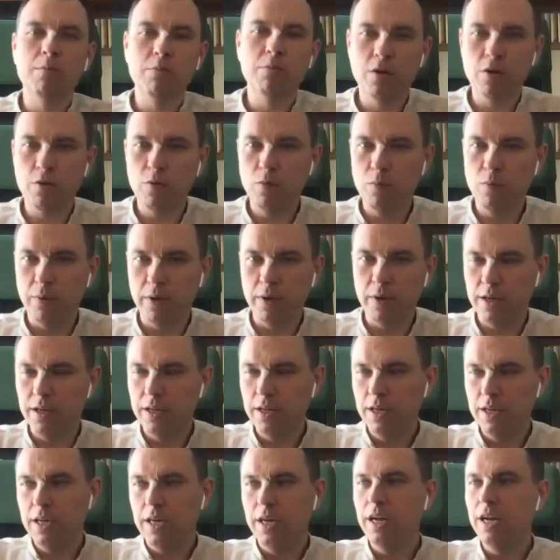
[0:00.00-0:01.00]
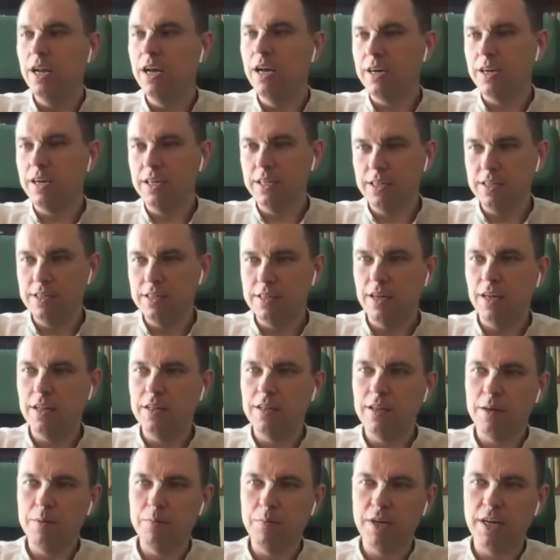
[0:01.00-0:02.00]
группой или
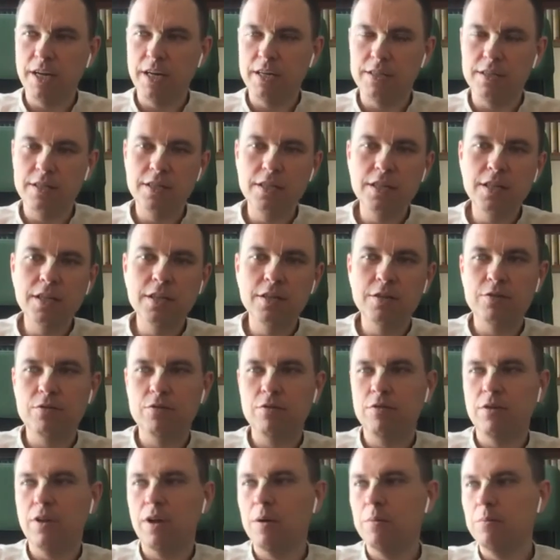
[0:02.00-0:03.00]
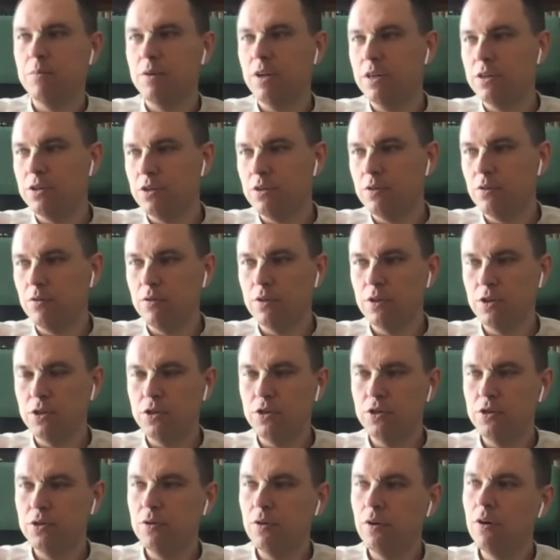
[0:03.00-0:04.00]
организаторами гостиницу там или что-то
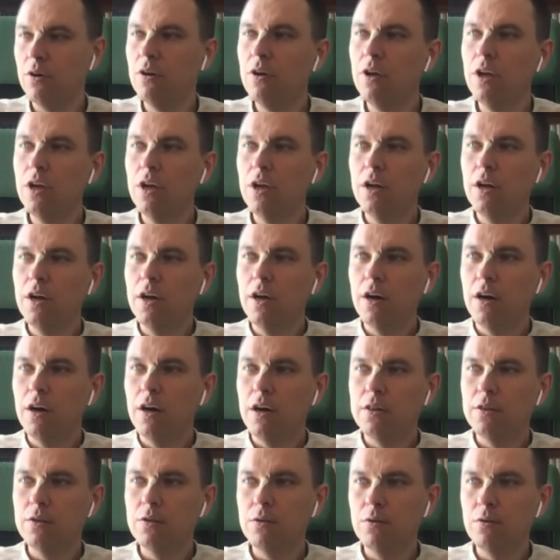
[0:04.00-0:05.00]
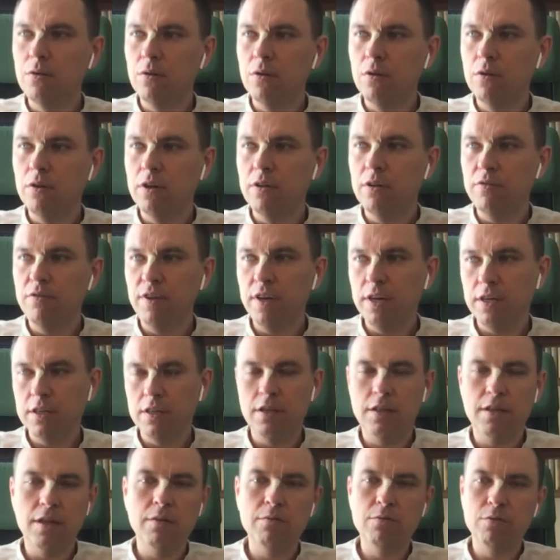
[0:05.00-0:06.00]
еще, но
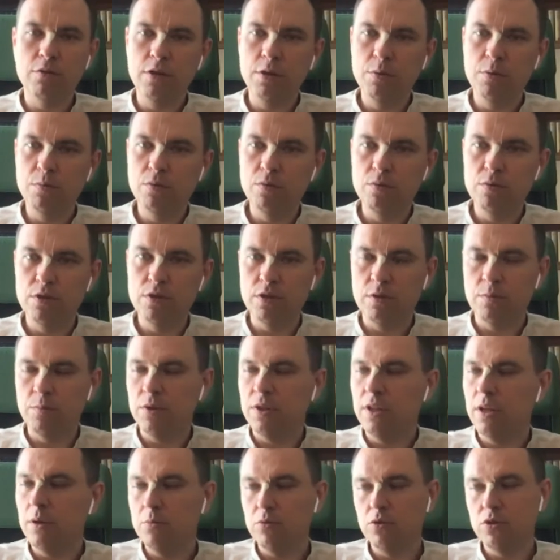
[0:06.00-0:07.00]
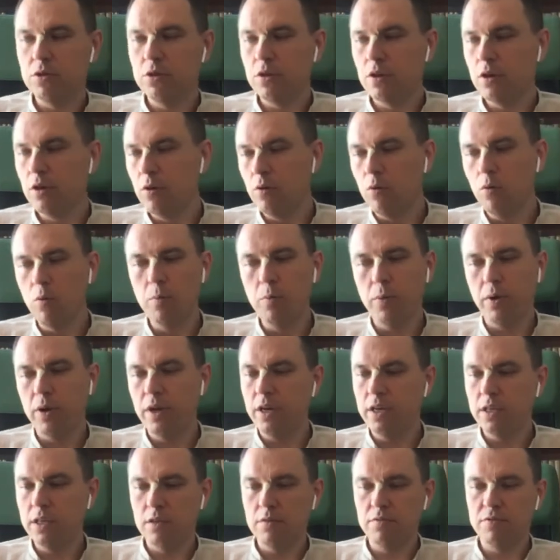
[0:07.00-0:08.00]
эффекта того не будет, потому что группа –
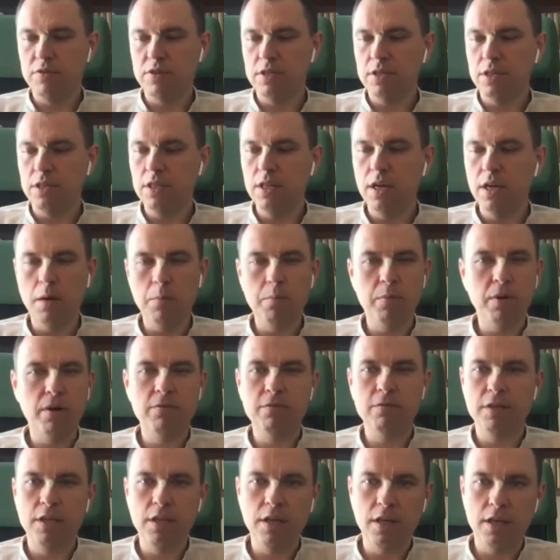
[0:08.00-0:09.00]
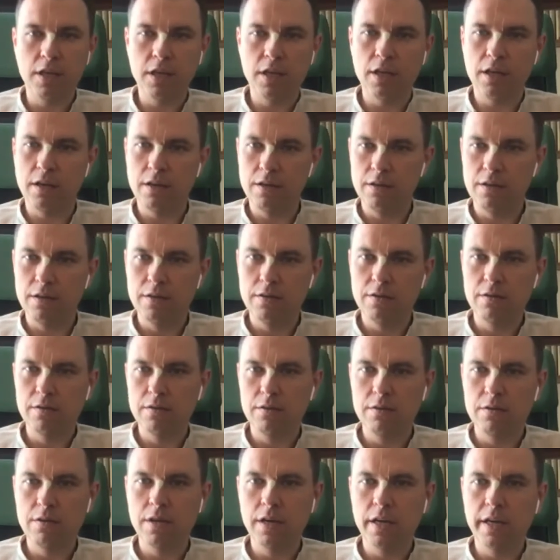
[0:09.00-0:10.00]
это всегда проводники.
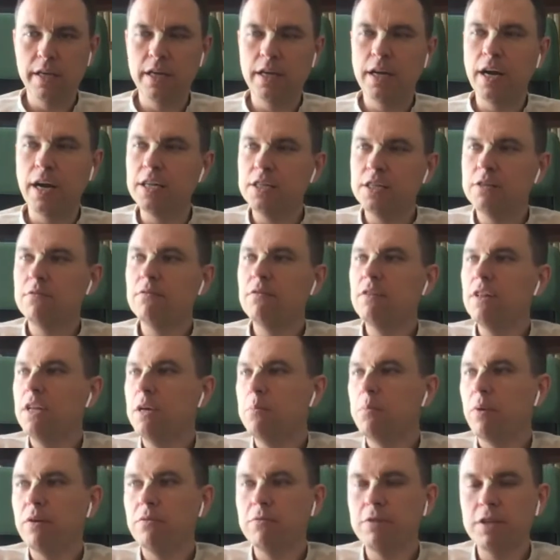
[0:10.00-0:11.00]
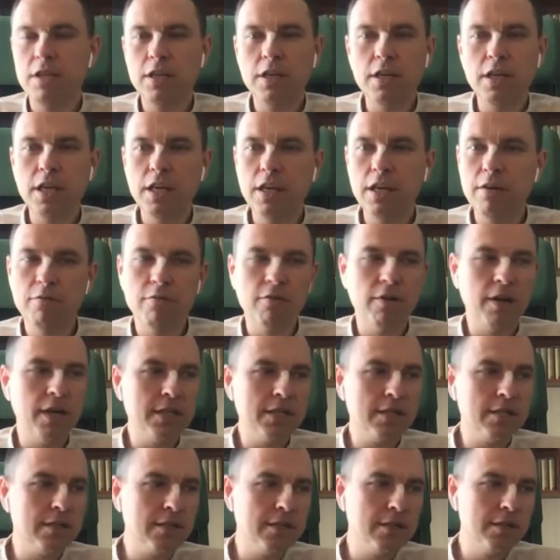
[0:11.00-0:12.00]
Да, и качественные проводники
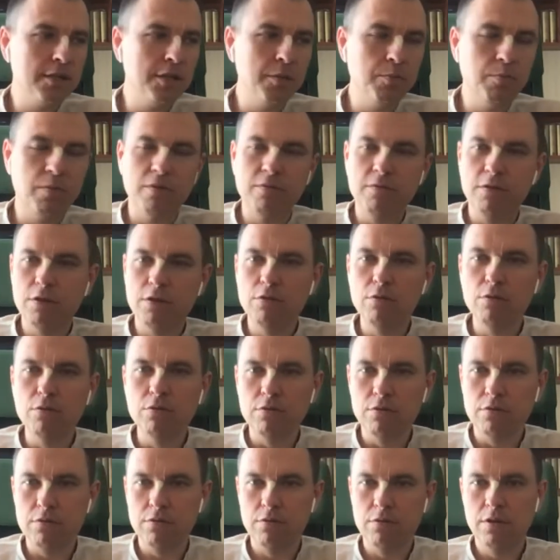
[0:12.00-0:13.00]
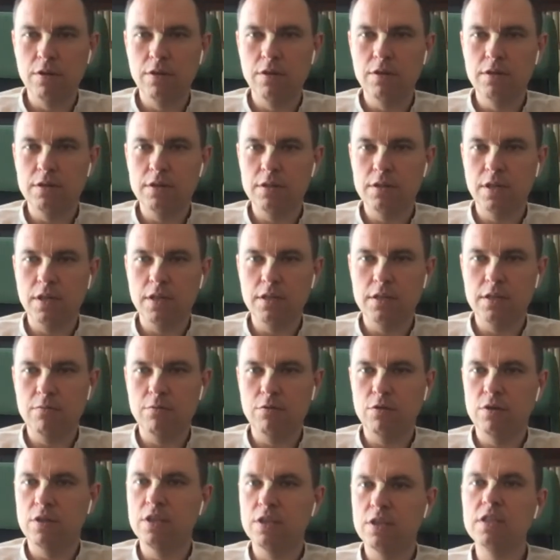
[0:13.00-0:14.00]
вас не поведут, знаете,
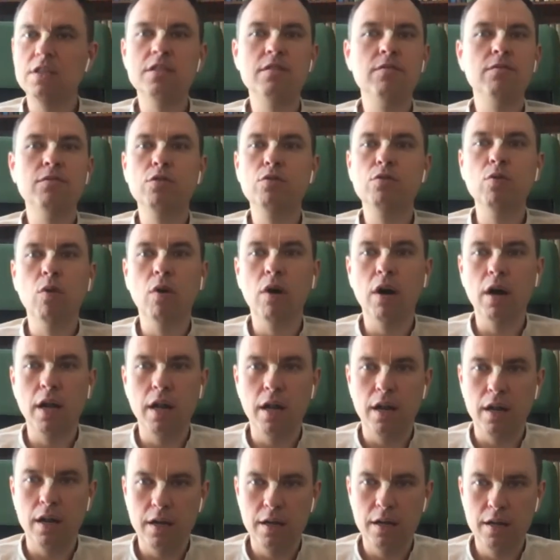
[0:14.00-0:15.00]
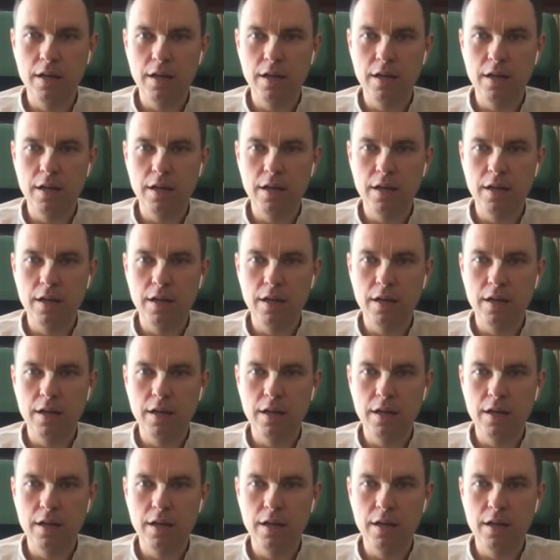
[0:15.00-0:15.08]
вот индивидуально.